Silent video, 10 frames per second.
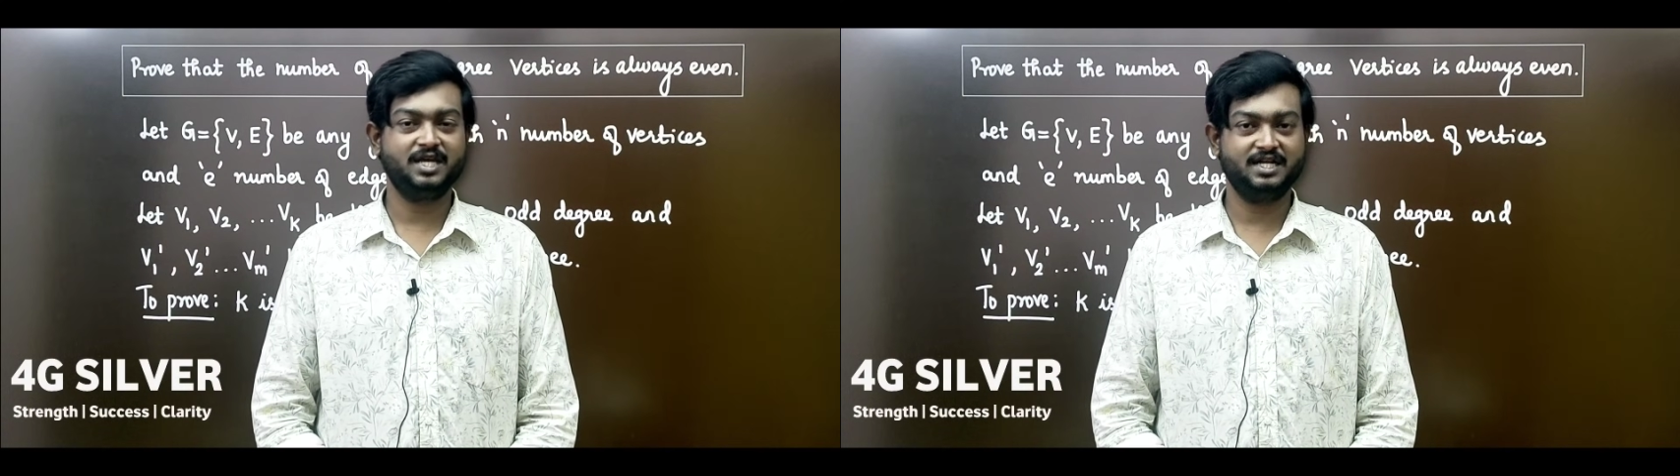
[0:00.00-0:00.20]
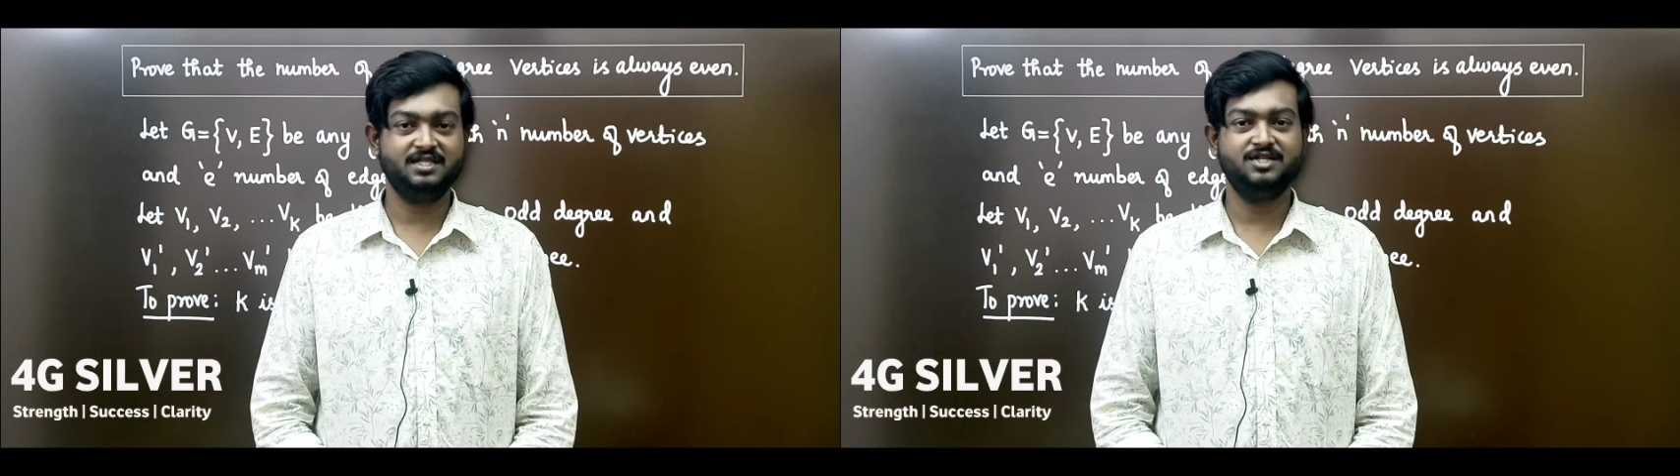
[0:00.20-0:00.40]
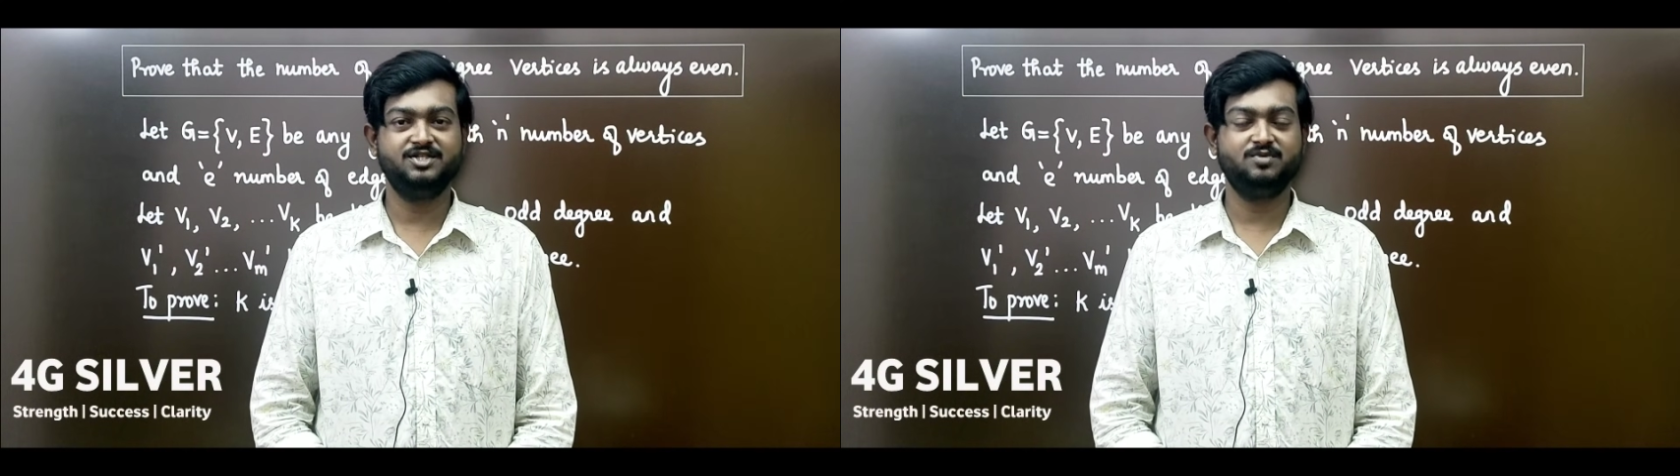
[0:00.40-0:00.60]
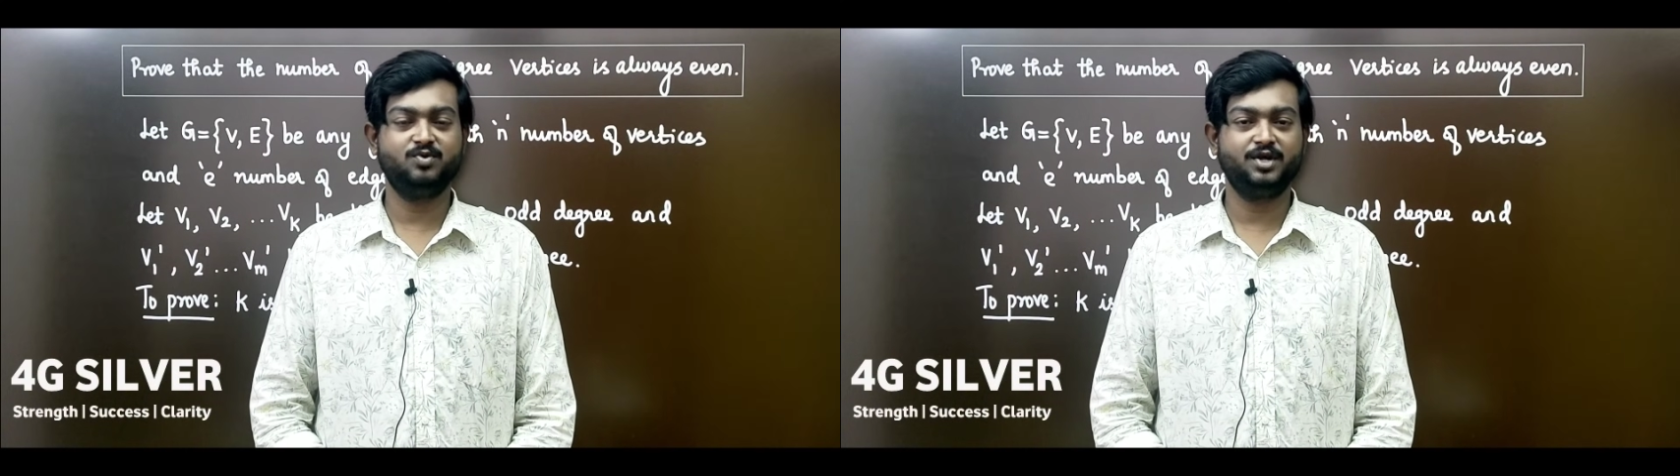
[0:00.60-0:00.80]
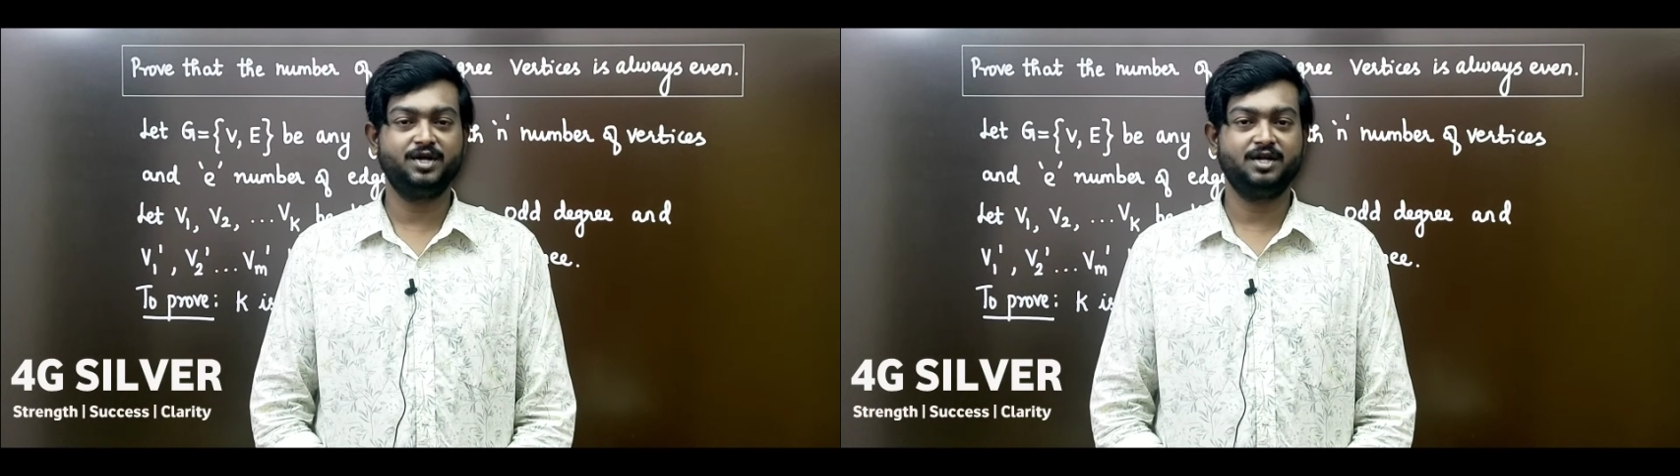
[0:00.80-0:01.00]
என்ன தெரிஞ்சுக்க
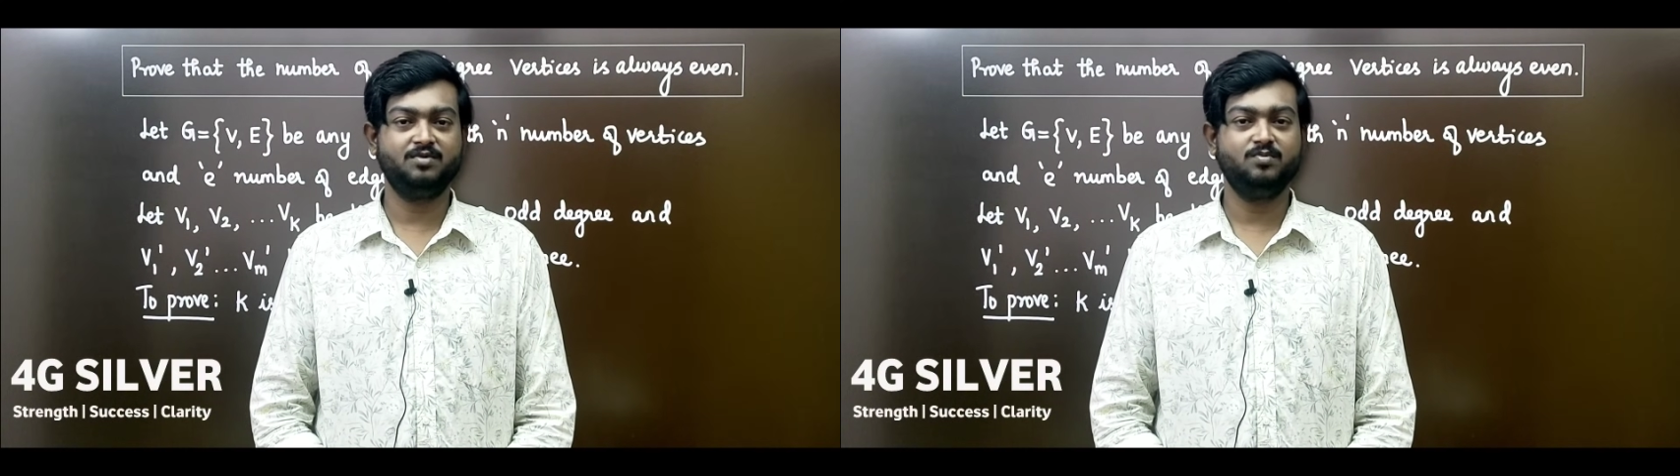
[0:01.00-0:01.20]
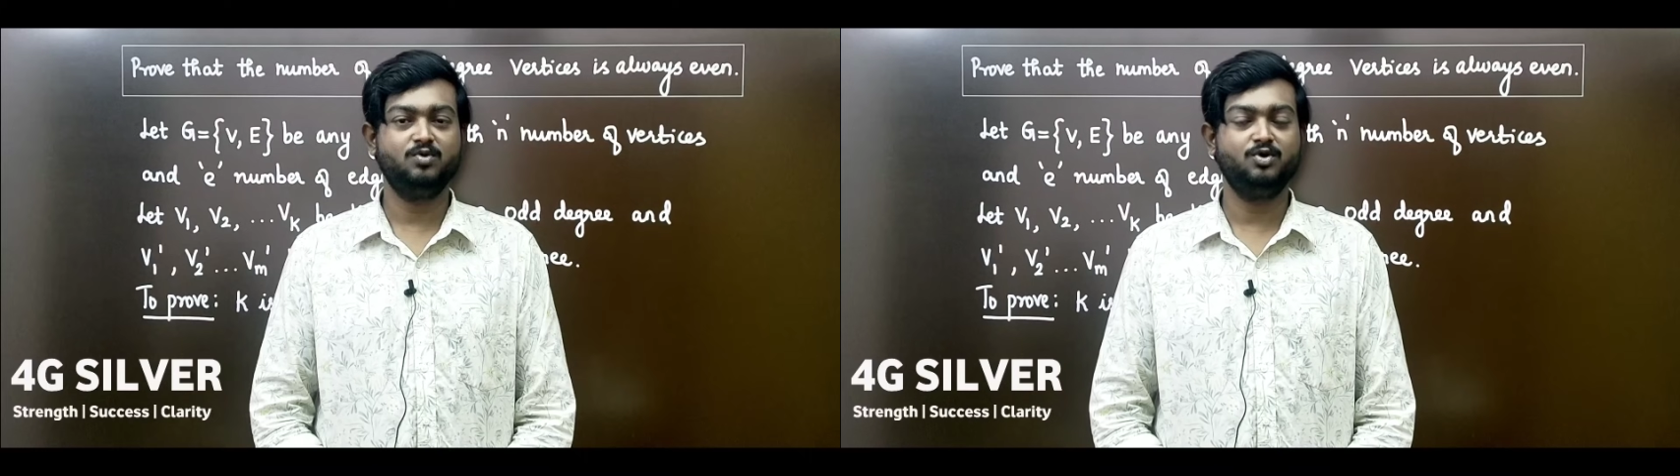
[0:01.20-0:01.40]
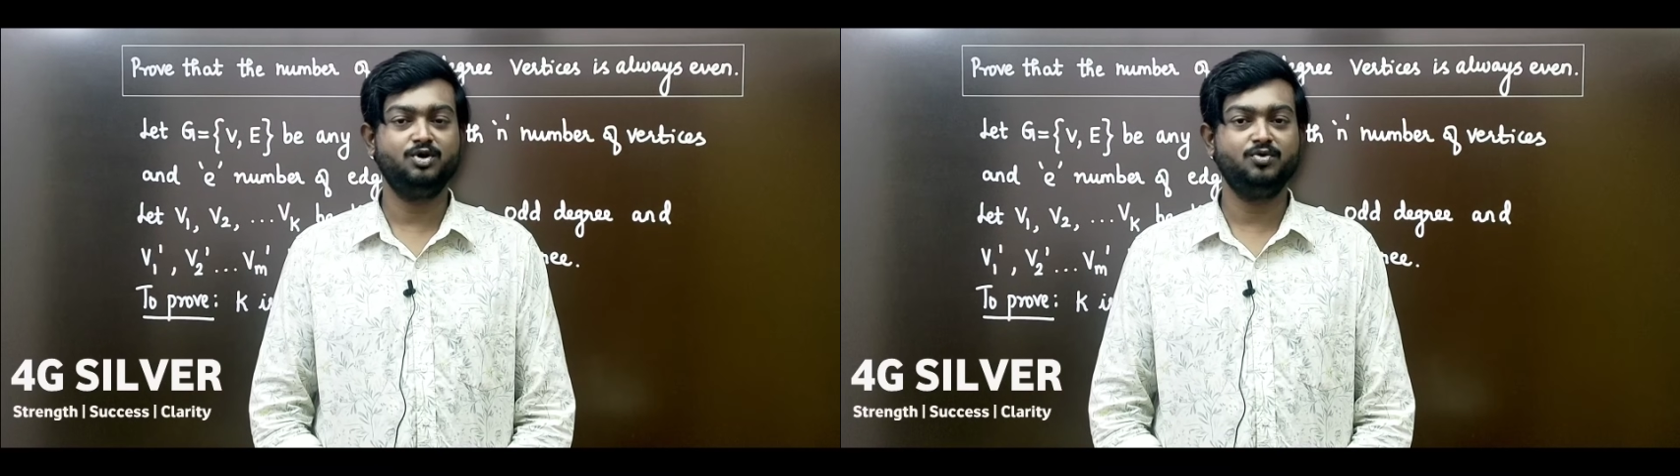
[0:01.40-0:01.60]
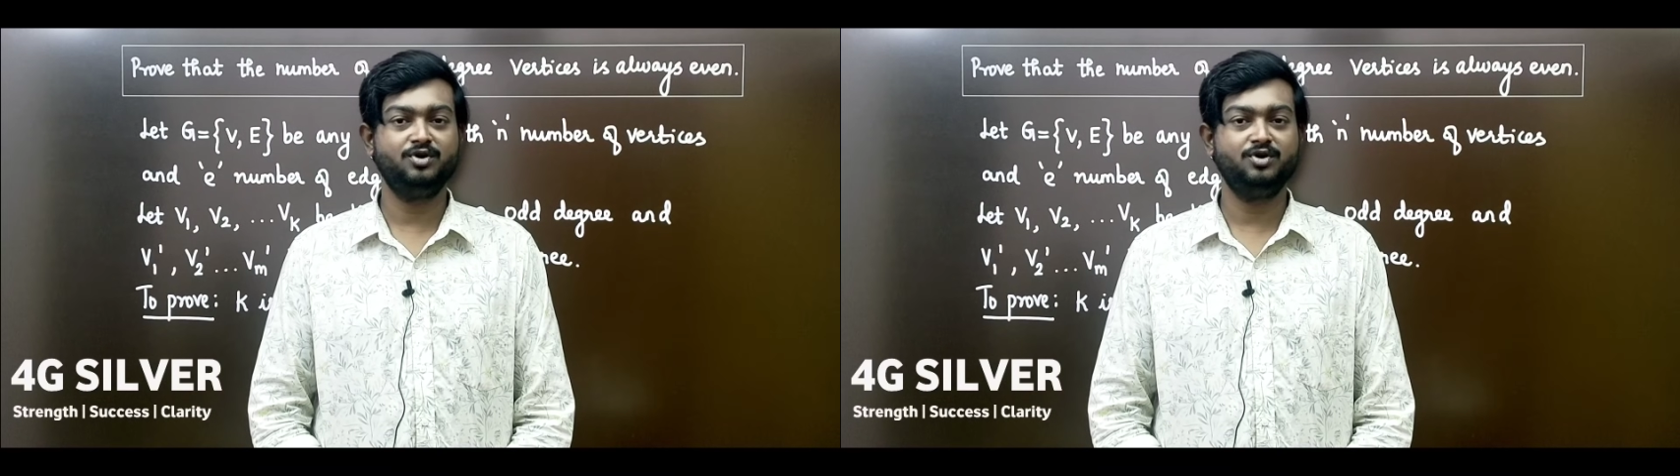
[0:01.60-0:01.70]
போகிறீங்கன்னா ஒரு